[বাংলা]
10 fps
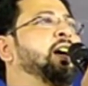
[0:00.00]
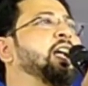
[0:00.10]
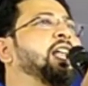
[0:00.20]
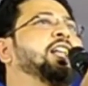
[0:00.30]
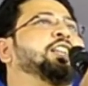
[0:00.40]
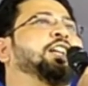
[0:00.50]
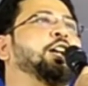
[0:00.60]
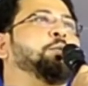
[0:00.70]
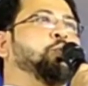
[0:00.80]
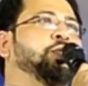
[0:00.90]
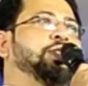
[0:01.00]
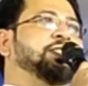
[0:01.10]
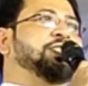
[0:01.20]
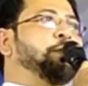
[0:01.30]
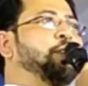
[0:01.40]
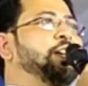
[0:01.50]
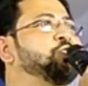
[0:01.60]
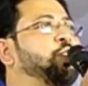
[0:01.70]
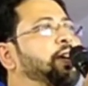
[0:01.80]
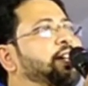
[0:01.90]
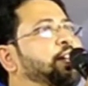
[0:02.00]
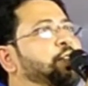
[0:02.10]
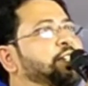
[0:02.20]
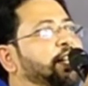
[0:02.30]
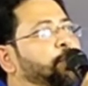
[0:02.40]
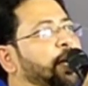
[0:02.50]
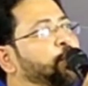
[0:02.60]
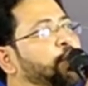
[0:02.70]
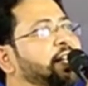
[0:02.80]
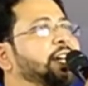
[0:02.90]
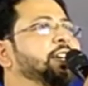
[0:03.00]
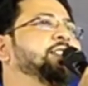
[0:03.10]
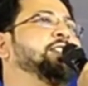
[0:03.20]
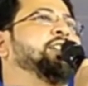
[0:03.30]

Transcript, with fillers: আর আল্লাহ তালার উদ্দেশ্যে বলি সবাইকে উনি যেন ভালো রাখেন